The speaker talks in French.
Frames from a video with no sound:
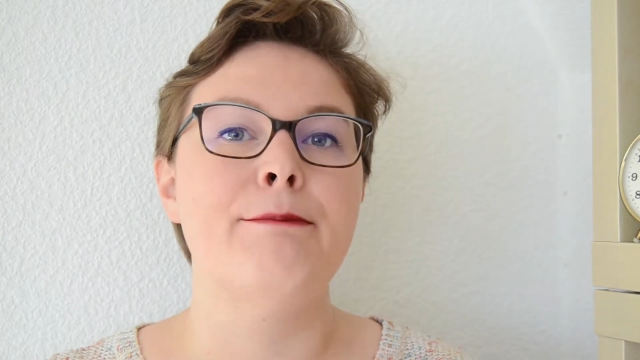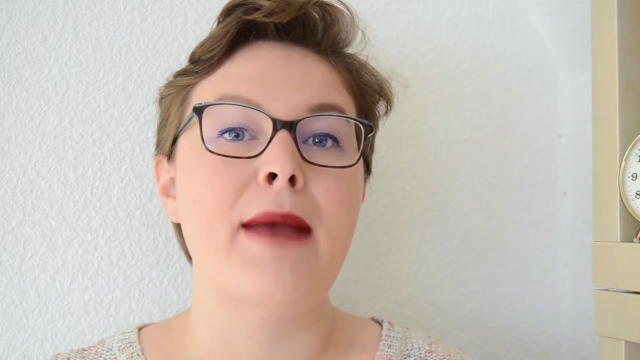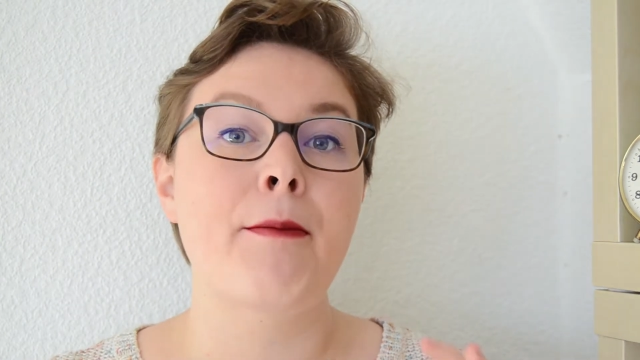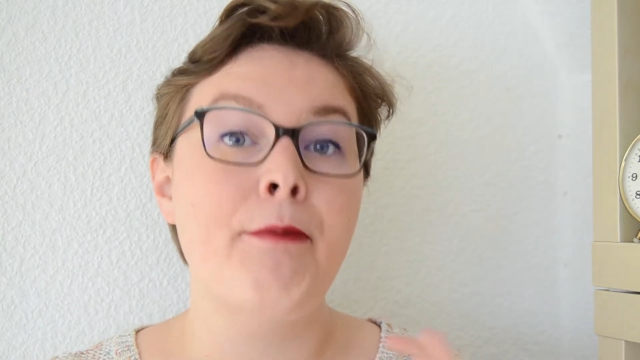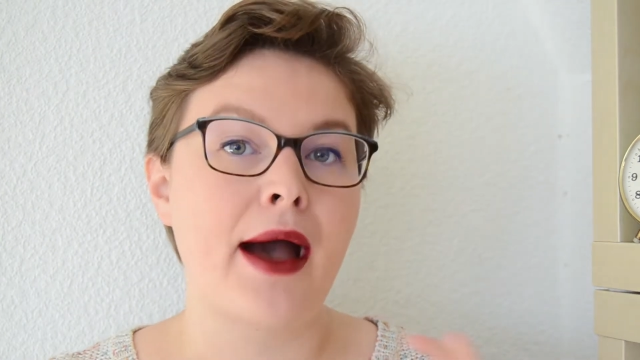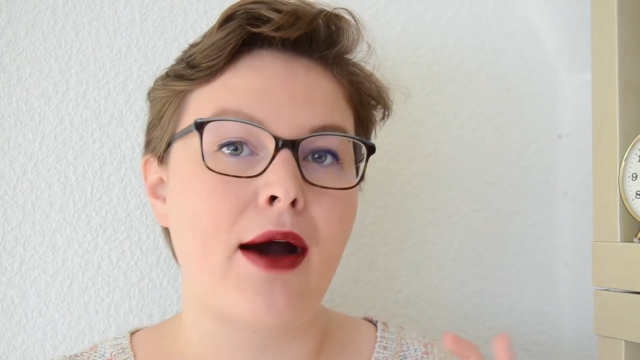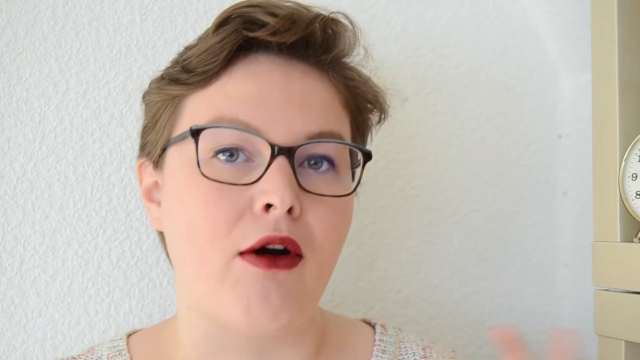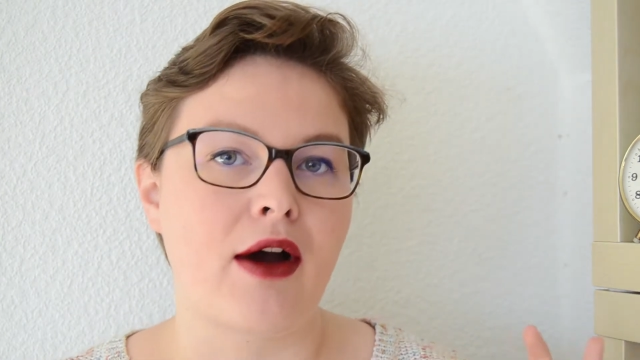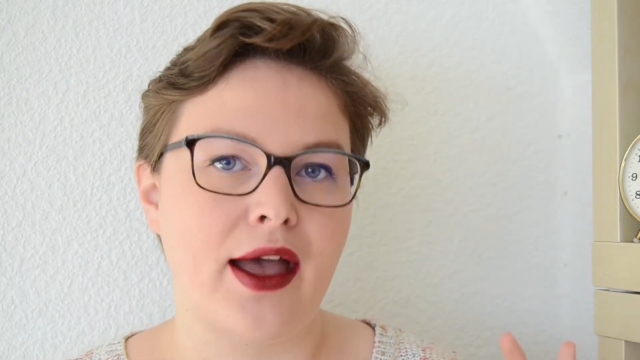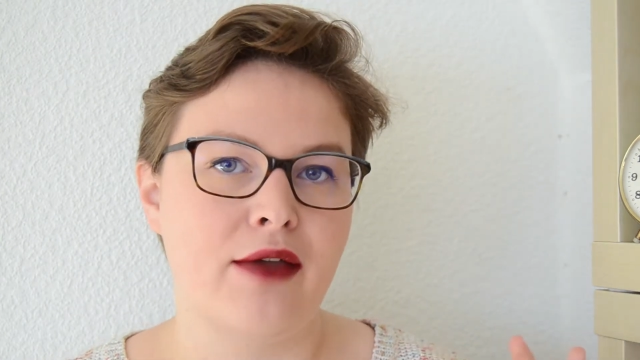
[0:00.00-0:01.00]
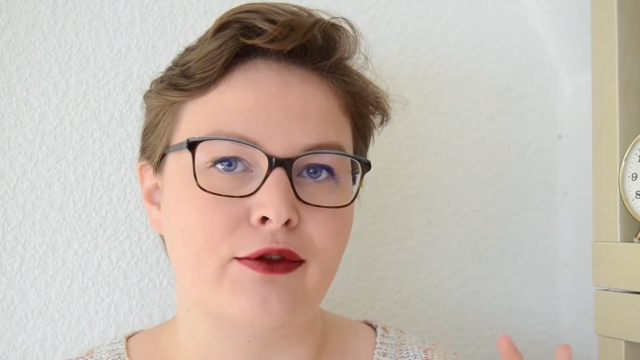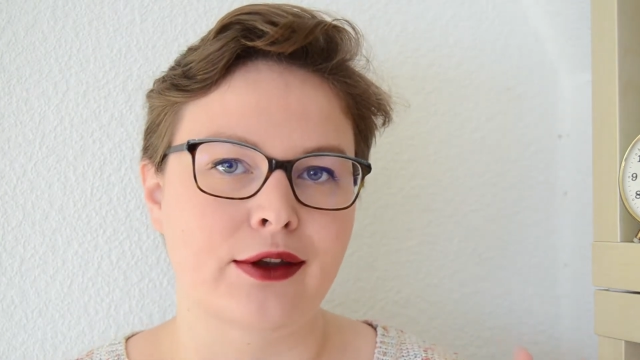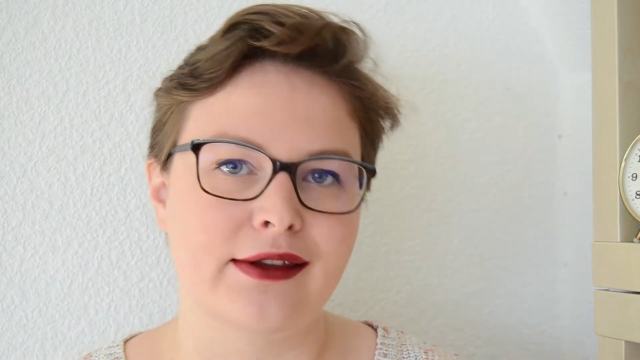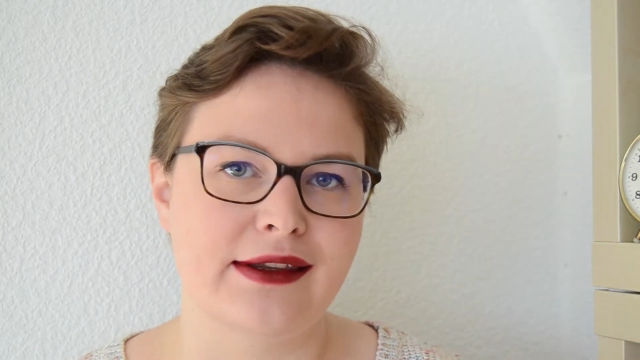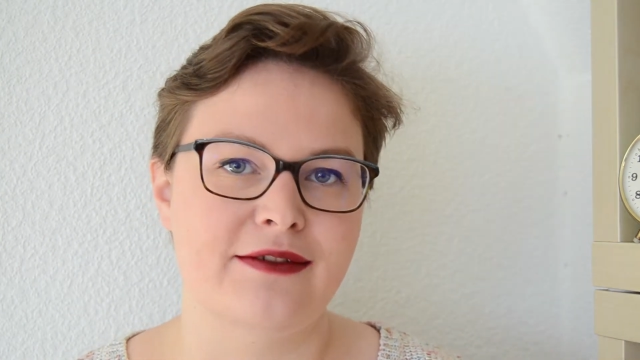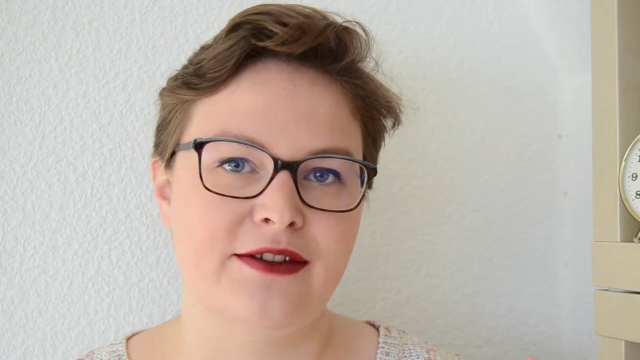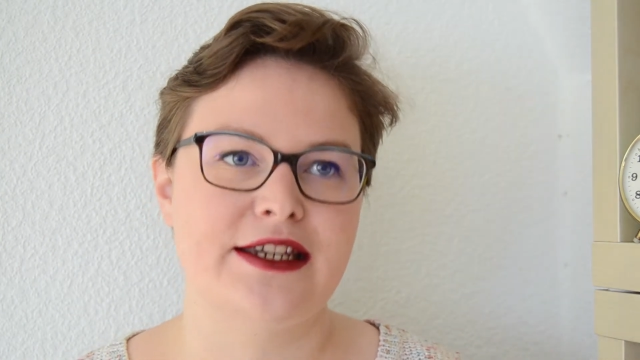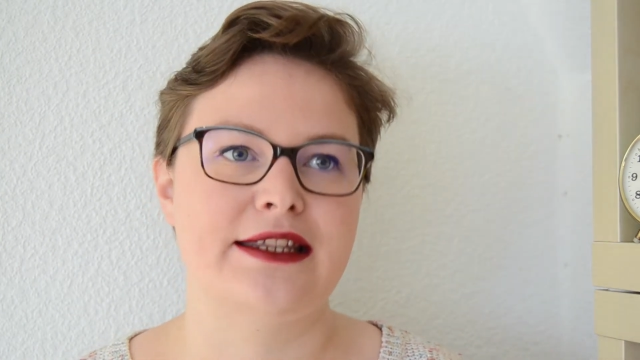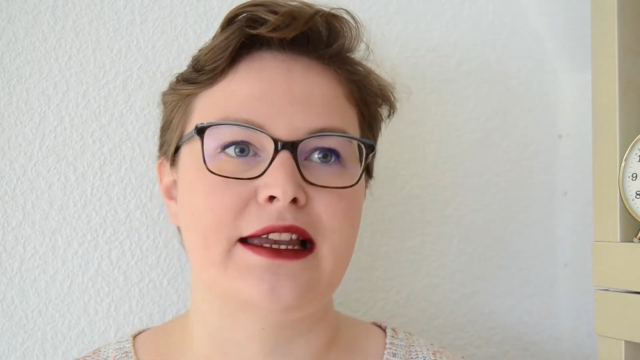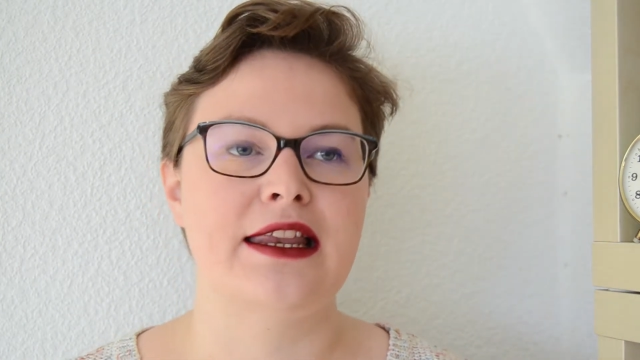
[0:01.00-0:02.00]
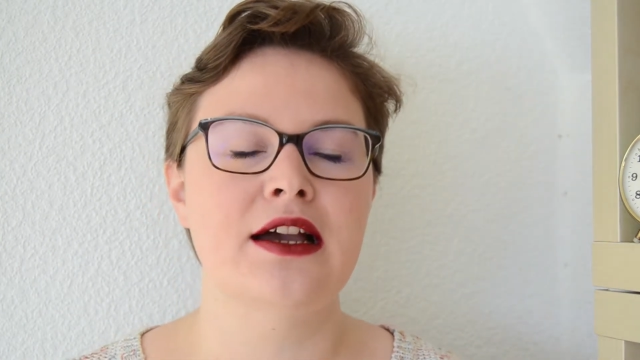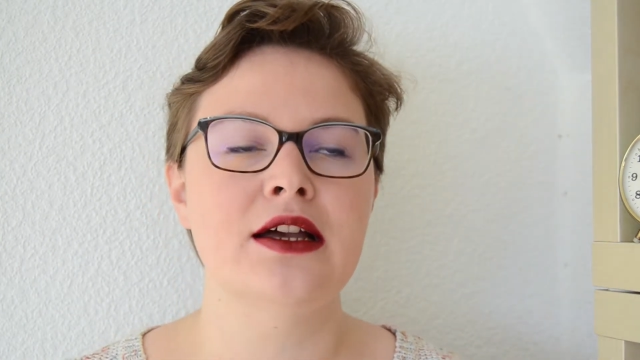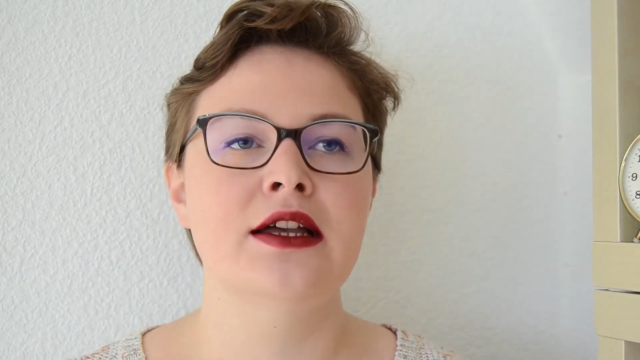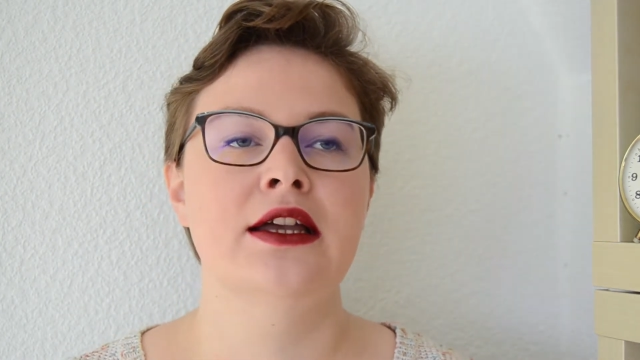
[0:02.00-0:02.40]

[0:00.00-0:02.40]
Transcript: même pas en rêve que c'était végétalien